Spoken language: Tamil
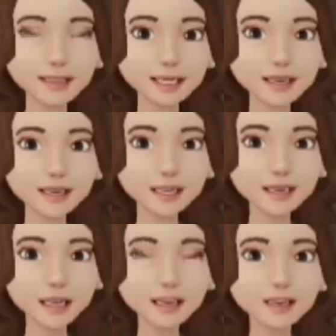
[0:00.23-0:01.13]
வணக்கம்
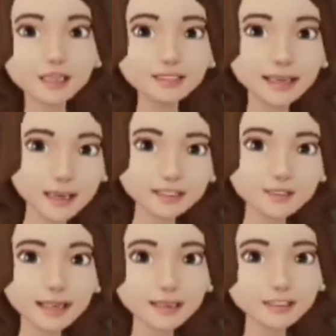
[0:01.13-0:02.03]
இது உங்கள் ரோஜாவின்
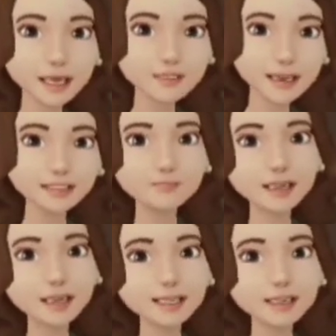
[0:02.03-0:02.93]
சமையல் நம்ம
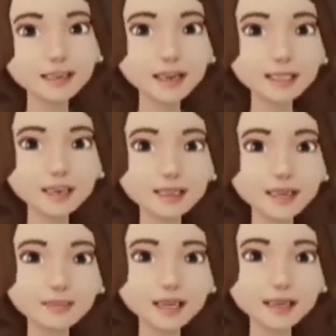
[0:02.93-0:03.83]
சமையலை பார்க்குறதுக்கு முன்னாடி
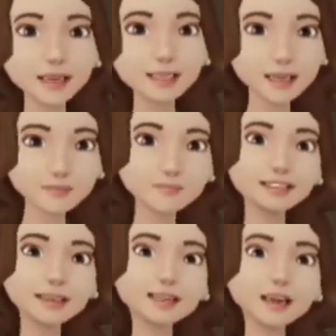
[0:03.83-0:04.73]
நம்ம சேனலுக்கு
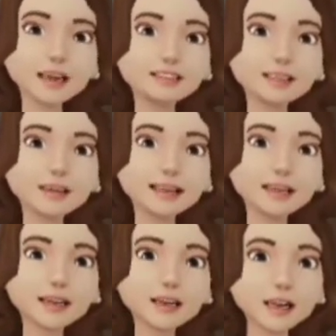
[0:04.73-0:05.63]
புதுசாக வரவங்க சப்ஸ்கிரைப்
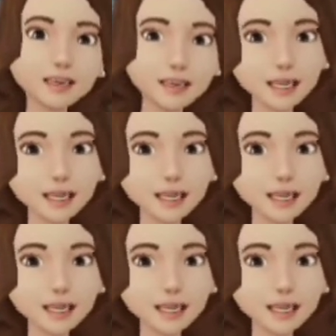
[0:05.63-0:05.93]
பண்ணிக்கோங்க